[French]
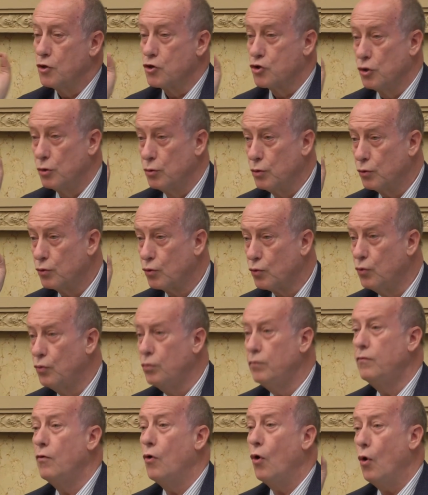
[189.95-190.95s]
Je ne
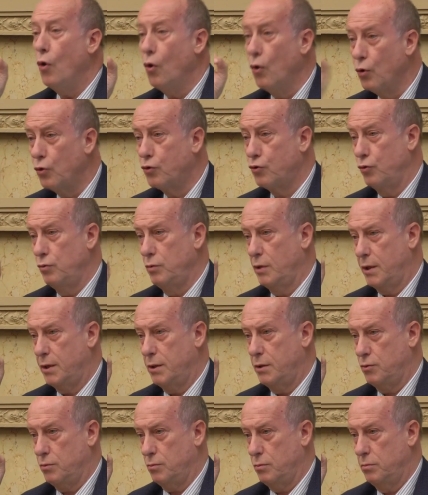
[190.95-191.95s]
trouve aucune
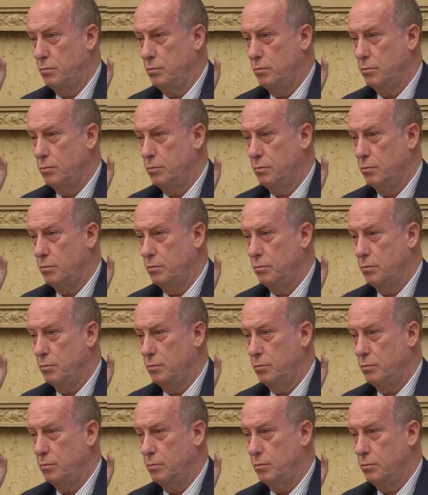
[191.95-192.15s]
raison,